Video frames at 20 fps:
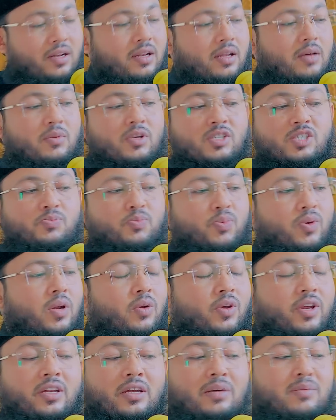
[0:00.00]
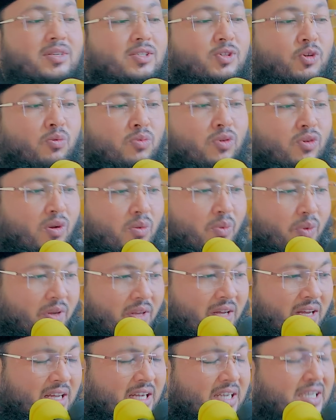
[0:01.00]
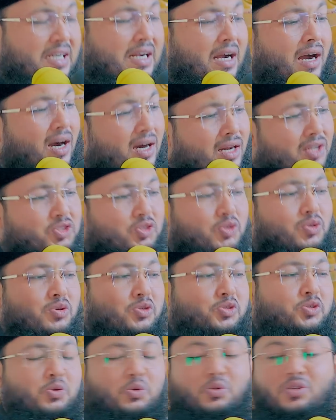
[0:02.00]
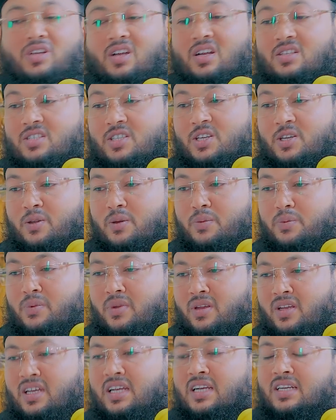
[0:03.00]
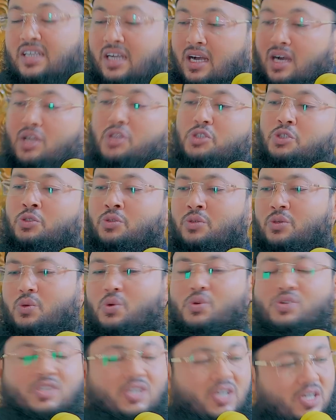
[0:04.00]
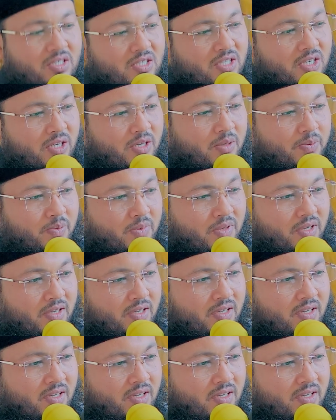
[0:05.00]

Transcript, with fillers: নামাজ পড়লো ওই নামাজ কবুল হবে কার জন্য সুদ খাচ্ছেন আপনি কার জন্য ঘুষ খাচ্ছেন আপনি